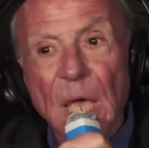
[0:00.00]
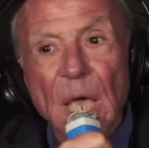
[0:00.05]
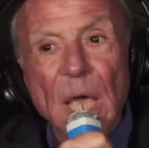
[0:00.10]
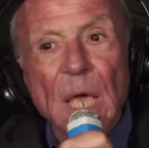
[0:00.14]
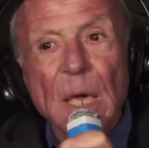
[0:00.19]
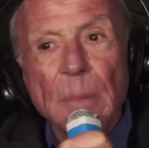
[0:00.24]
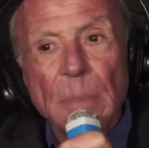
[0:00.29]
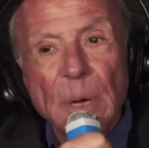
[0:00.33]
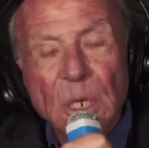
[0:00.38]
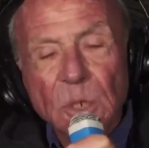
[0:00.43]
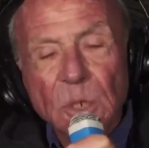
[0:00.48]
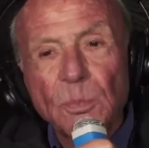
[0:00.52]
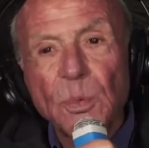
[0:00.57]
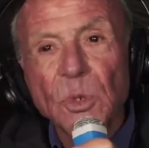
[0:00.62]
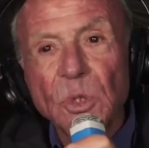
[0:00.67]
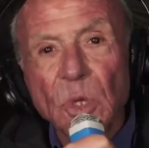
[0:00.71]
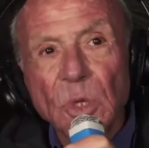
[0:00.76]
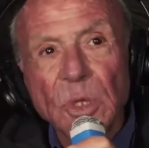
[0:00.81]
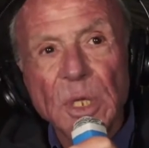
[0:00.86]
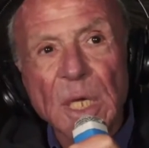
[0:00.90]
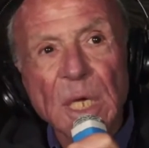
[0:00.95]
Et eh ben, je
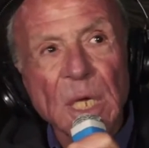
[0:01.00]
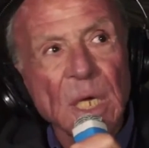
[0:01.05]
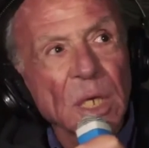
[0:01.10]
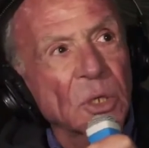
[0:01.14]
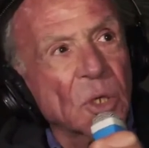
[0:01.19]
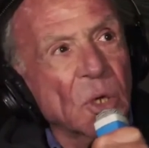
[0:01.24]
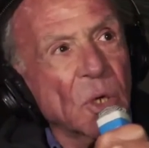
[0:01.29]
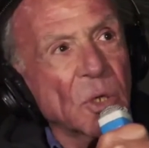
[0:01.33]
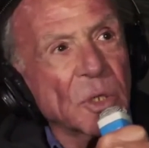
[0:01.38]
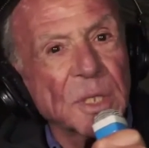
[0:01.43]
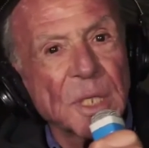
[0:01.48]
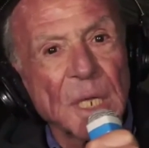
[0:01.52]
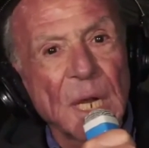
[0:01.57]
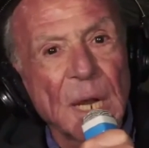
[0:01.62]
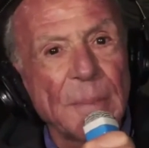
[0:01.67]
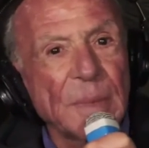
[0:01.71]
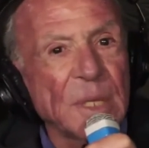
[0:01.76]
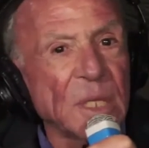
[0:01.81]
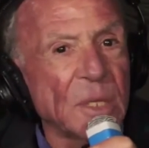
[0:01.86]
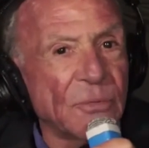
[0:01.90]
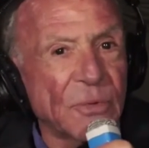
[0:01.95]
te dire que c'est la
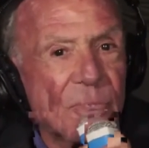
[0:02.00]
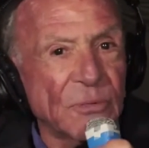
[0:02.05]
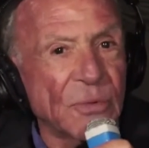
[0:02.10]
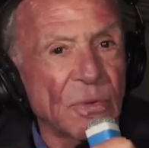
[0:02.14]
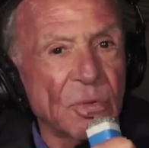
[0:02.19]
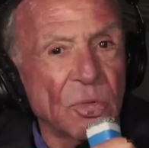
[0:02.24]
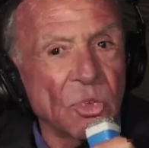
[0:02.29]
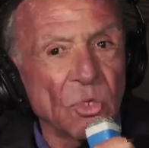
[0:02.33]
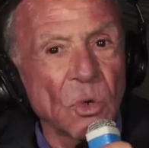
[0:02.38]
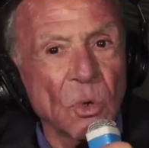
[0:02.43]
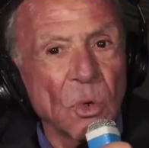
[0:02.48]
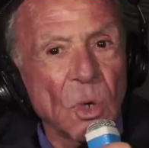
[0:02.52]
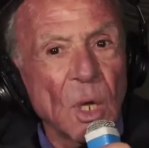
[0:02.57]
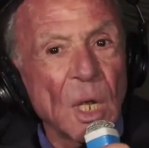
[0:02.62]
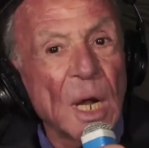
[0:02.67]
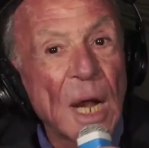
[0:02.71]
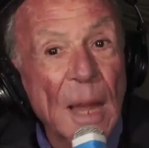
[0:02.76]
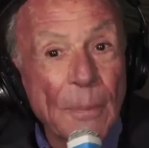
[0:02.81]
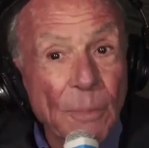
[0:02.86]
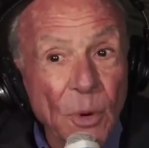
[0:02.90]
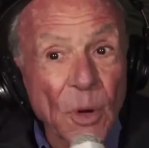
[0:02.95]
manifestation,
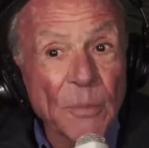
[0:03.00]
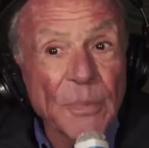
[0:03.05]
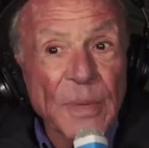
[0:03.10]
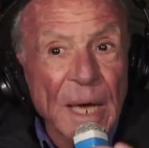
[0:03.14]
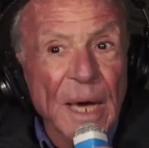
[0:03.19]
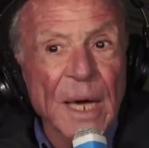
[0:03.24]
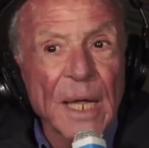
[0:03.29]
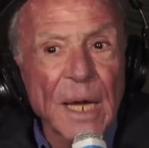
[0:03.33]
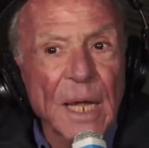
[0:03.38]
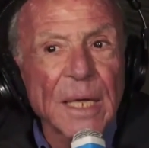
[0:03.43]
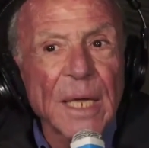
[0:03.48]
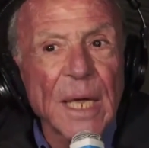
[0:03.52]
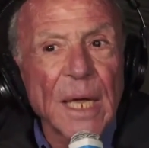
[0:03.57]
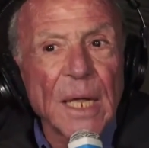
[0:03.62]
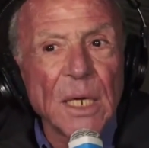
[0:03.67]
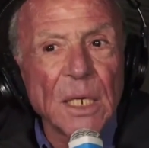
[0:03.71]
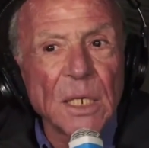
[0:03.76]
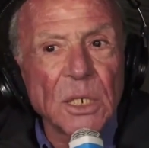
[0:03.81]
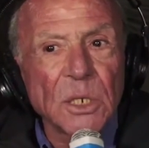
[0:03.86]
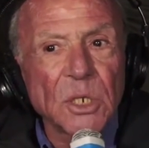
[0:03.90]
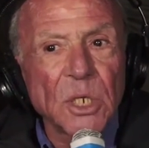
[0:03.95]
la première à
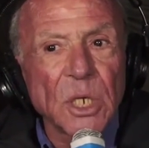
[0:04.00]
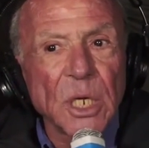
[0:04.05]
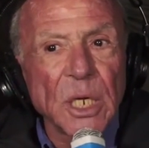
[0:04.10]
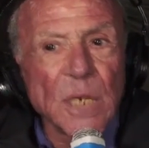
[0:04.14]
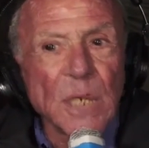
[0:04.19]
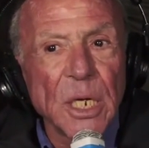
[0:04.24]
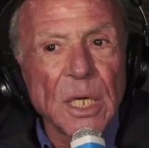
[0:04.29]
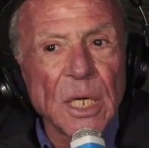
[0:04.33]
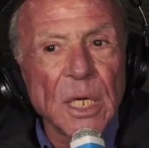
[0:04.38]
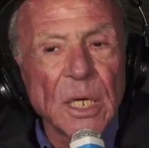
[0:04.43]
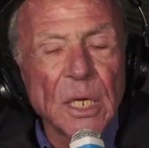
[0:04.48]
laquelle j'ai